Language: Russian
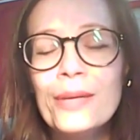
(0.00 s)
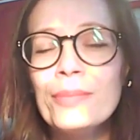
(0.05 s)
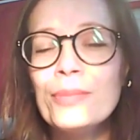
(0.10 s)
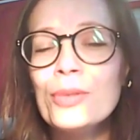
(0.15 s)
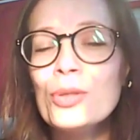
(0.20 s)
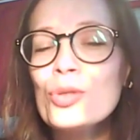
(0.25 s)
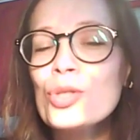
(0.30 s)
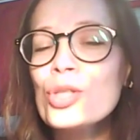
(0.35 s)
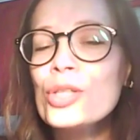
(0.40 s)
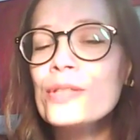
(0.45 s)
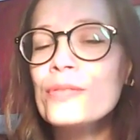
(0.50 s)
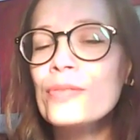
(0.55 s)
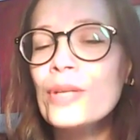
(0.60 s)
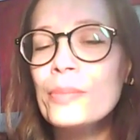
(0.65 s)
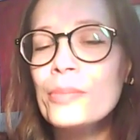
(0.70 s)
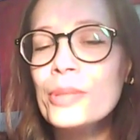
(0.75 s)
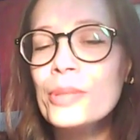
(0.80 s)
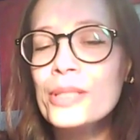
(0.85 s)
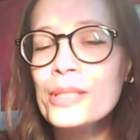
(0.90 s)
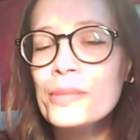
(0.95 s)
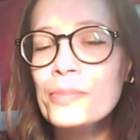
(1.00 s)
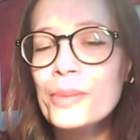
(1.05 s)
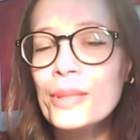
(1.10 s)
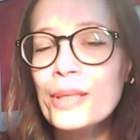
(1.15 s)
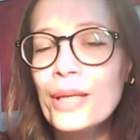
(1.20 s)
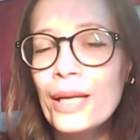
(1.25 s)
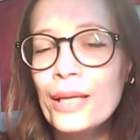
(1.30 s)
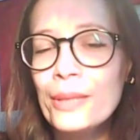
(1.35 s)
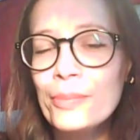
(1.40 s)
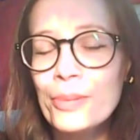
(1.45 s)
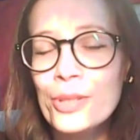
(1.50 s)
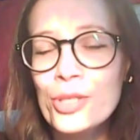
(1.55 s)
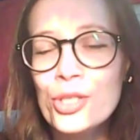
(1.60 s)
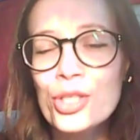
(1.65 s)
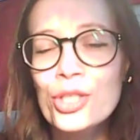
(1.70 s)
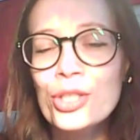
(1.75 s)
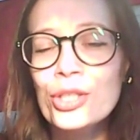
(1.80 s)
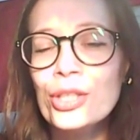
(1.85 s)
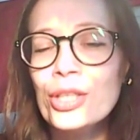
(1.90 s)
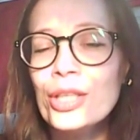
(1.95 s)
Мы уже с вами разбирали
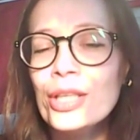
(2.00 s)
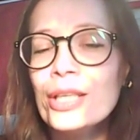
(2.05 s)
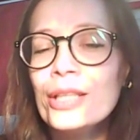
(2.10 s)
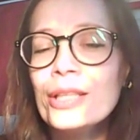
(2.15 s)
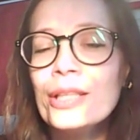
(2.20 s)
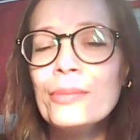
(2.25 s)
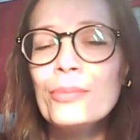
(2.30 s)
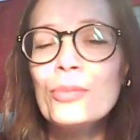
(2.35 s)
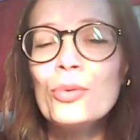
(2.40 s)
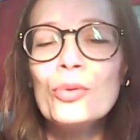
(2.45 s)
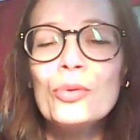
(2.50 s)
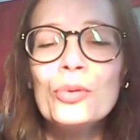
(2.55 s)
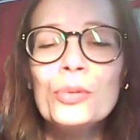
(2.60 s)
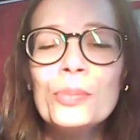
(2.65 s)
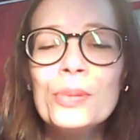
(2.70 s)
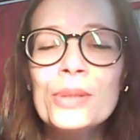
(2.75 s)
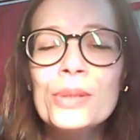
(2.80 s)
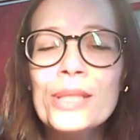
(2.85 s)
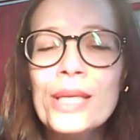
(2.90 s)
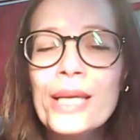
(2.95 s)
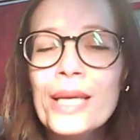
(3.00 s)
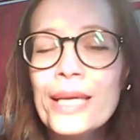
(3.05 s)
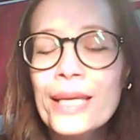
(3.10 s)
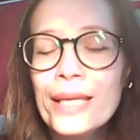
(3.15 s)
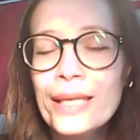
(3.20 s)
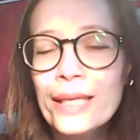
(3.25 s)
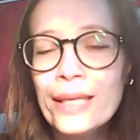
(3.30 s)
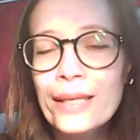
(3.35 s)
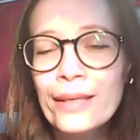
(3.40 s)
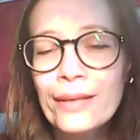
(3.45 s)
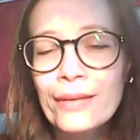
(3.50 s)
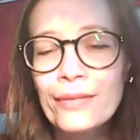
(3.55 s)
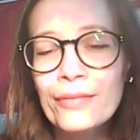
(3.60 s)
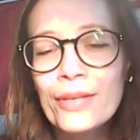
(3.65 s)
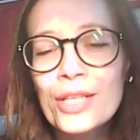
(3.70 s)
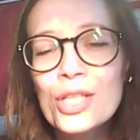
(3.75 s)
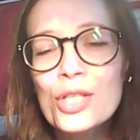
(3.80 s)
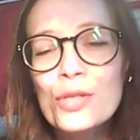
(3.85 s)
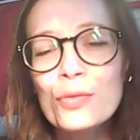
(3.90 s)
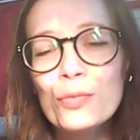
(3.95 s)
причины. Это могут быть и
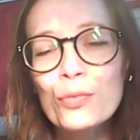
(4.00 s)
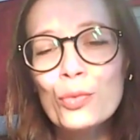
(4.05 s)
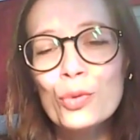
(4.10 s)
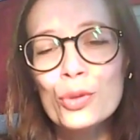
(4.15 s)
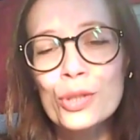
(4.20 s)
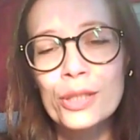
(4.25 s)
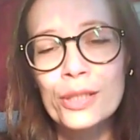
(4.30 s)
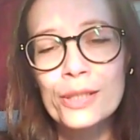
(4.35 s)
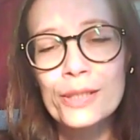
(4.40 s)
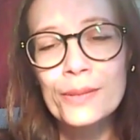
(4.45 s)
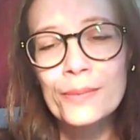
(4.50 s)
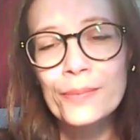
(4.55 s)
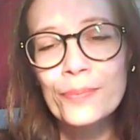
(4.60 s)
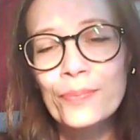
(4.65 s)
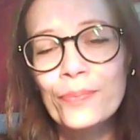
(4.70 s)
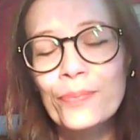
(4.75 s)
ваш возраст.